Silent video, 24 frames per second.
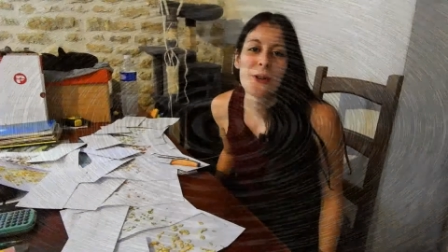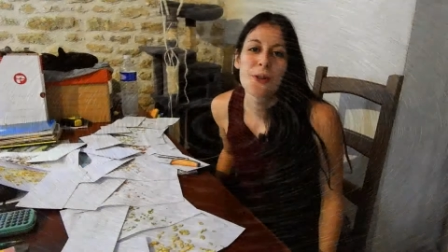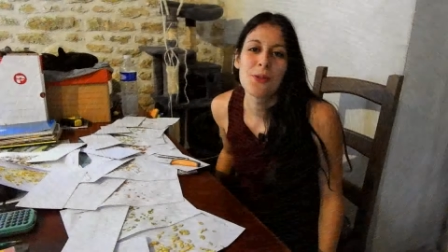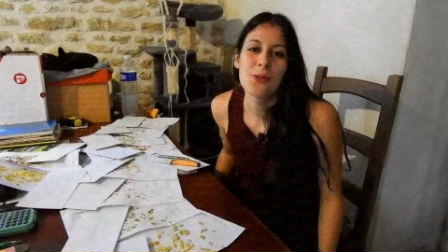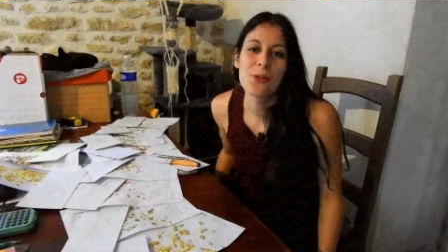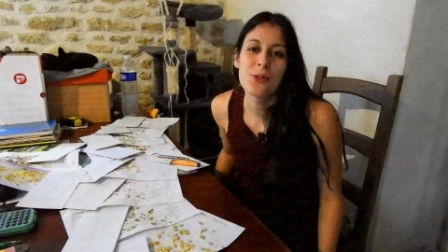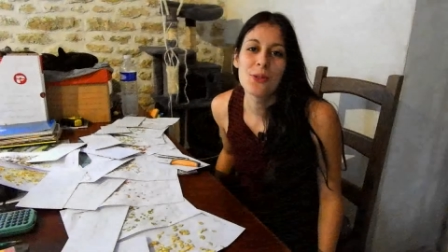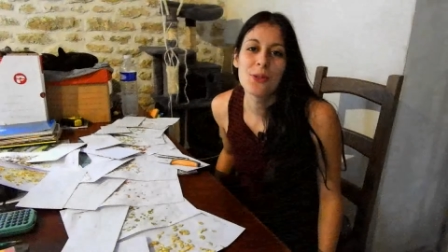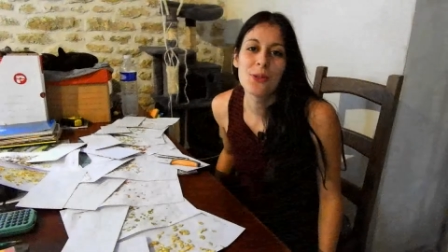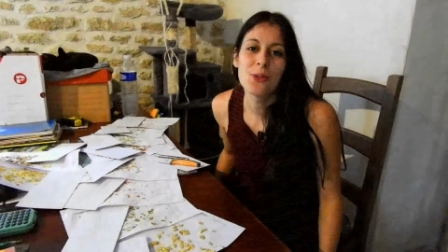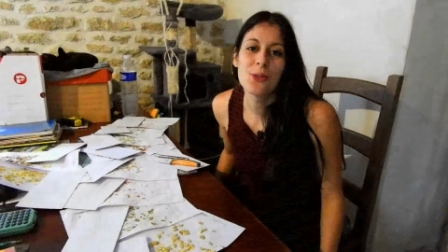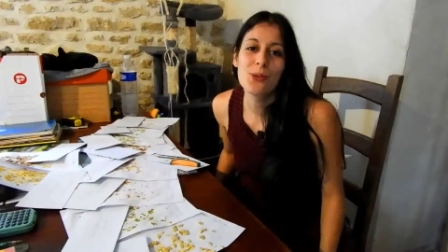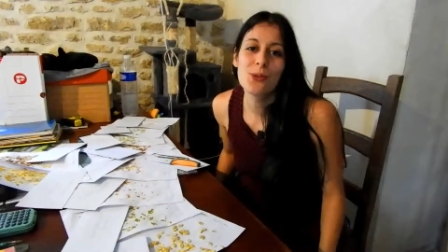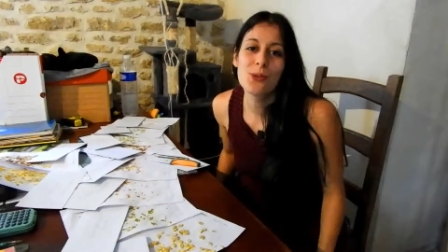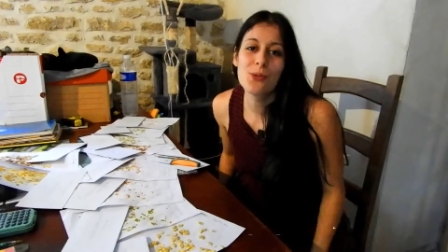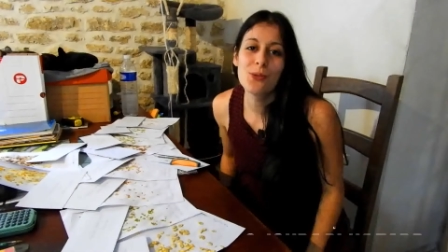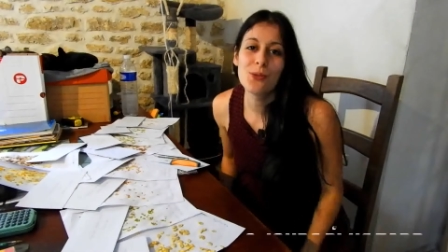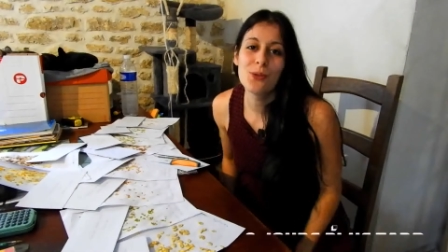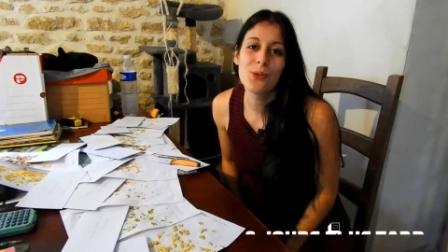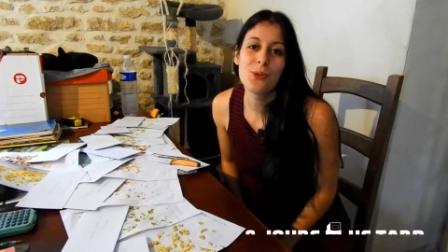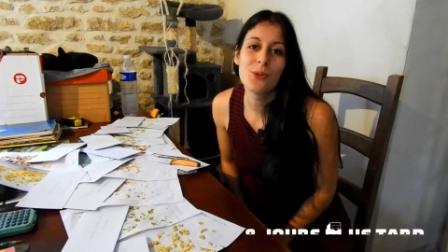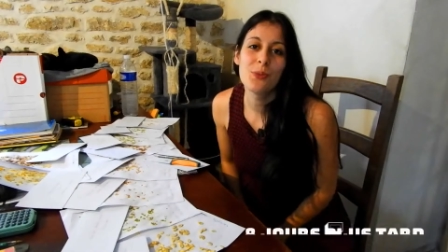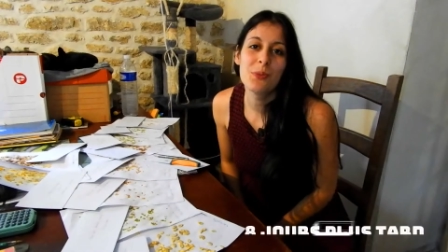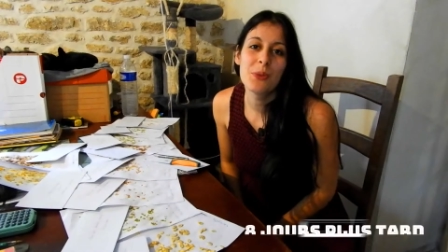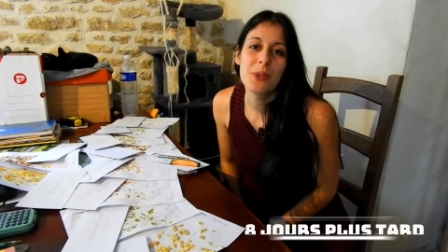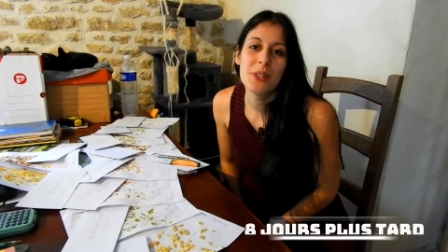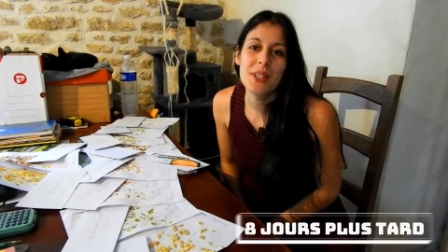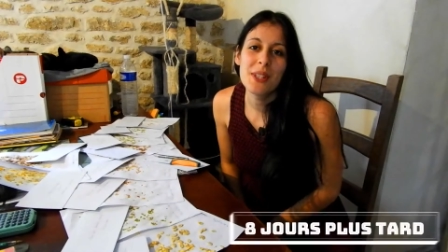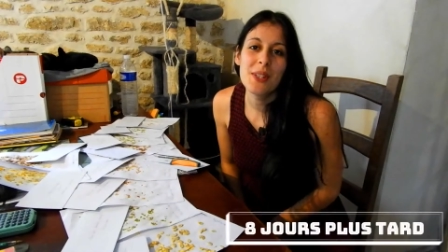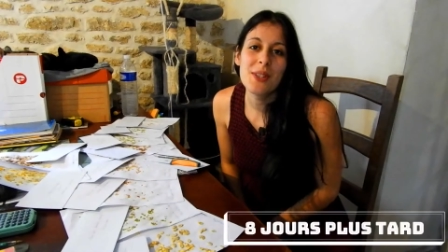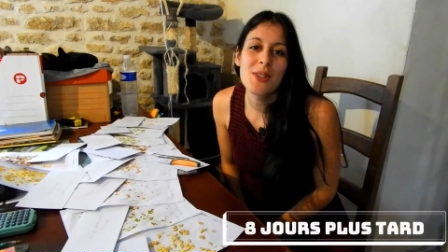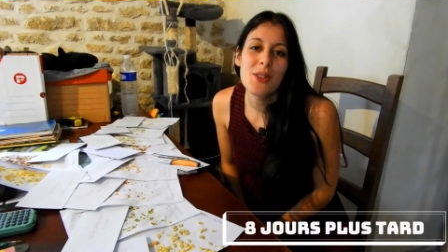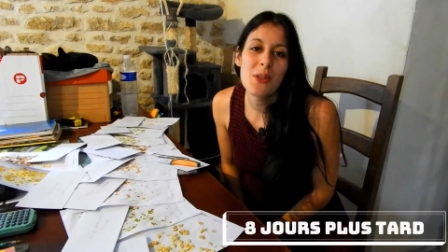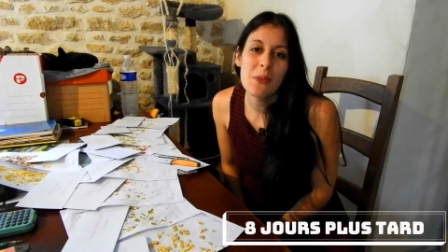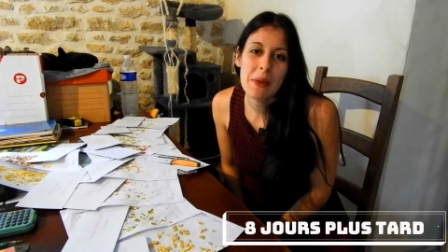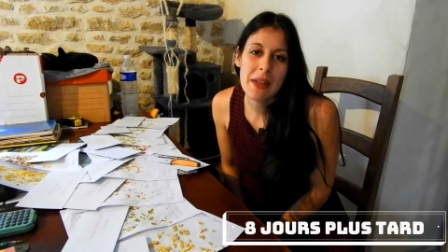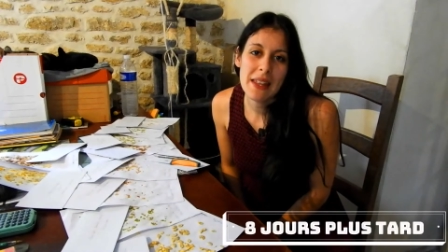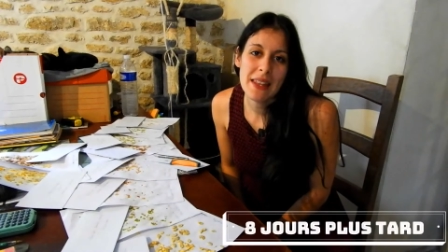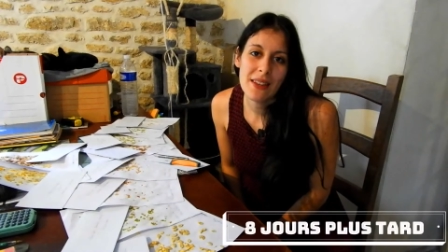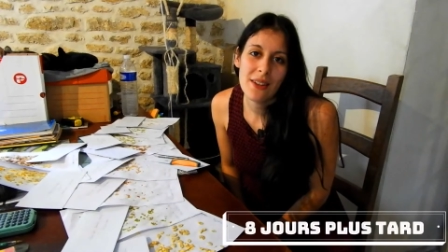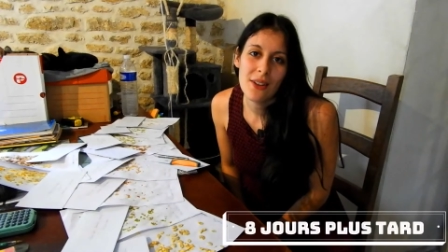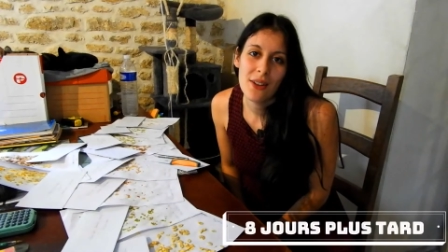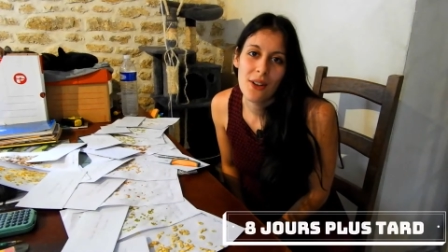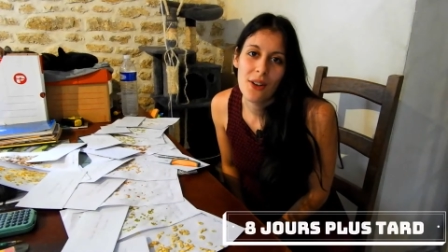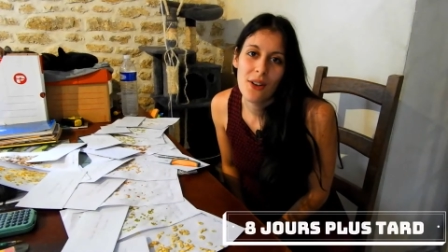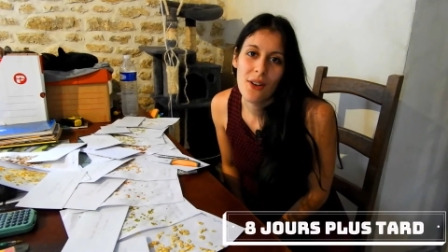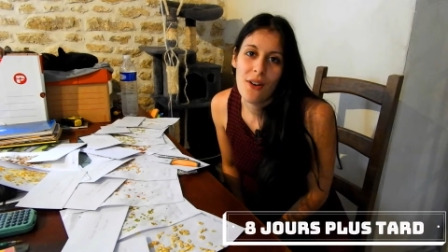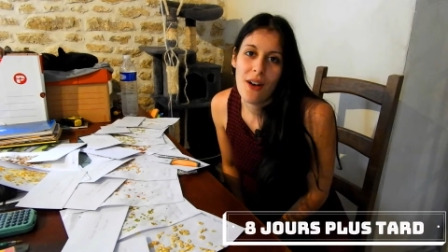Alors, on se retrouve une petite
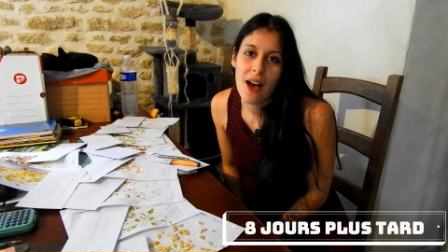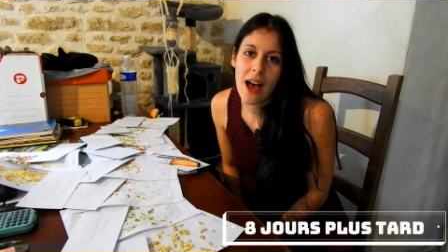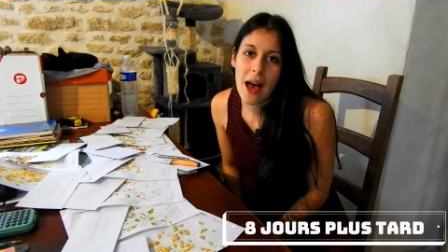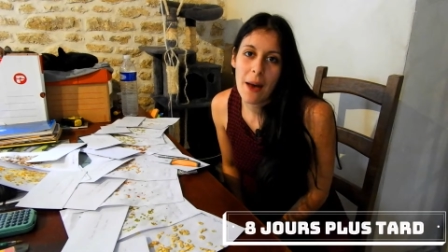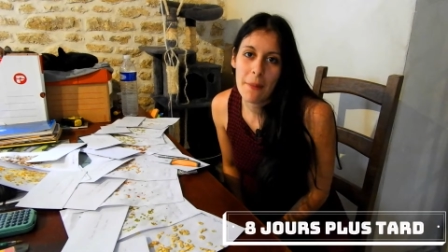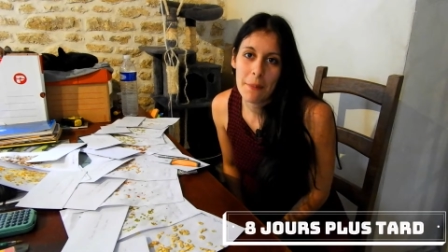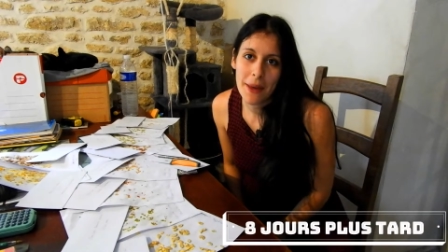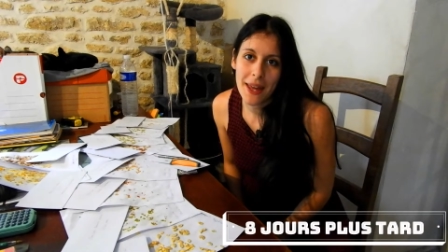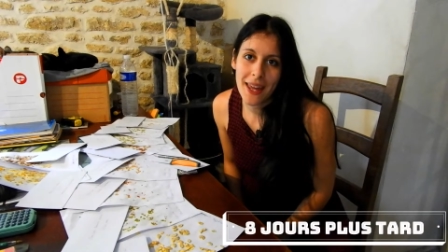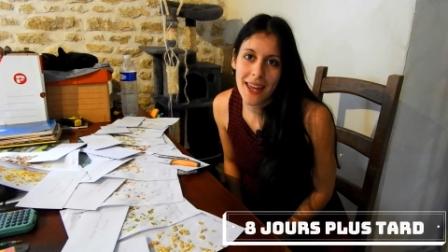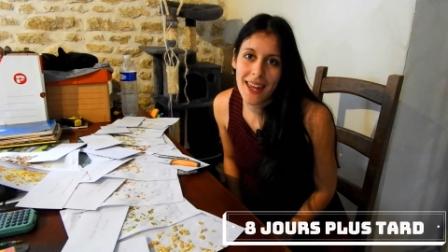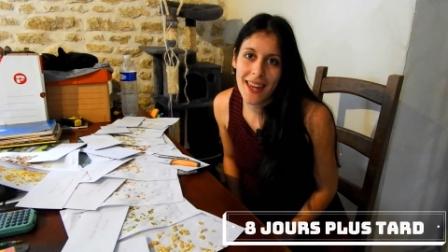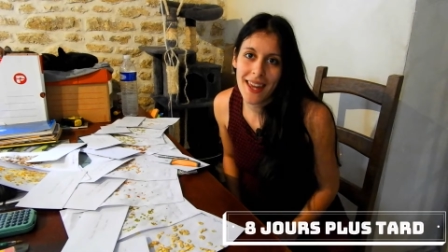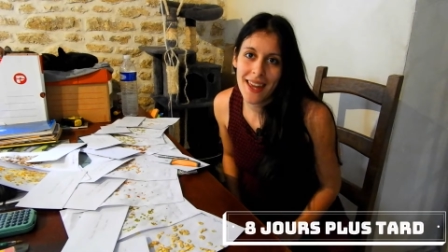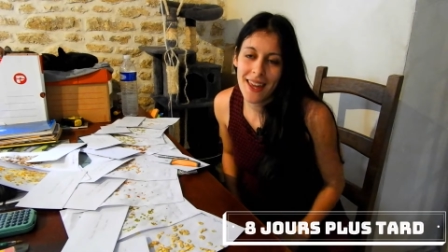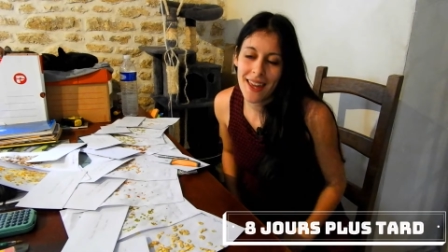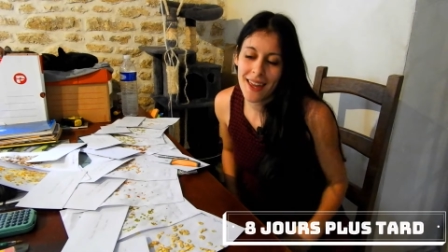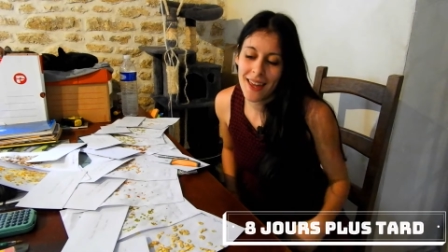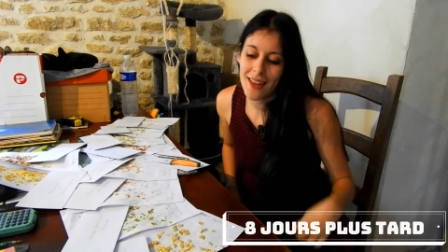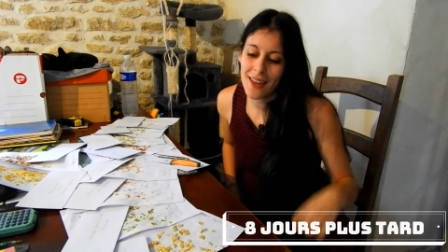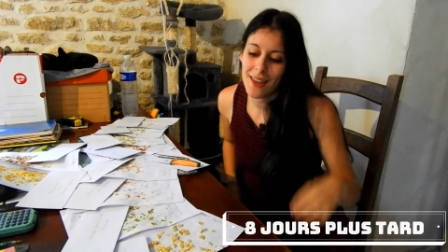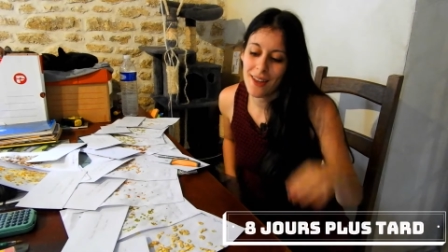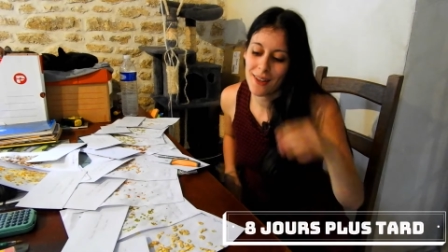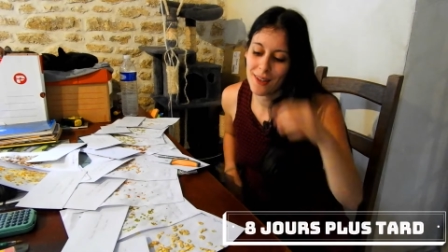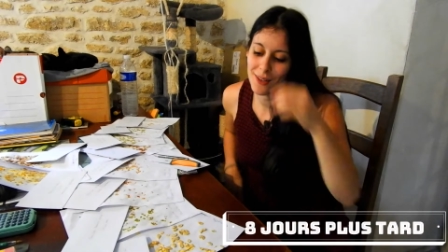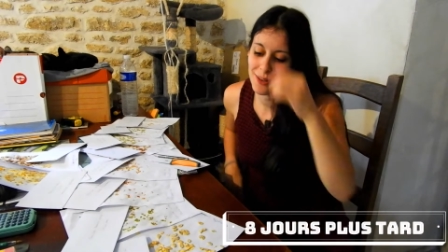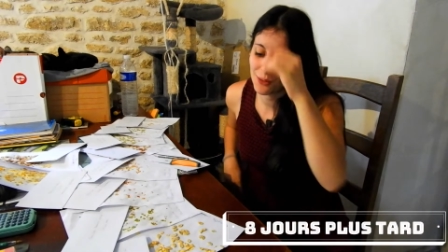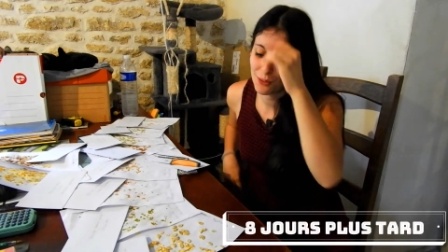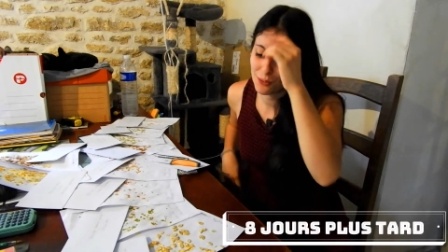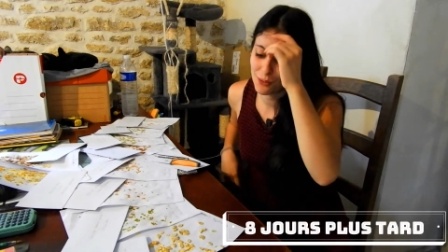semaine euh, après.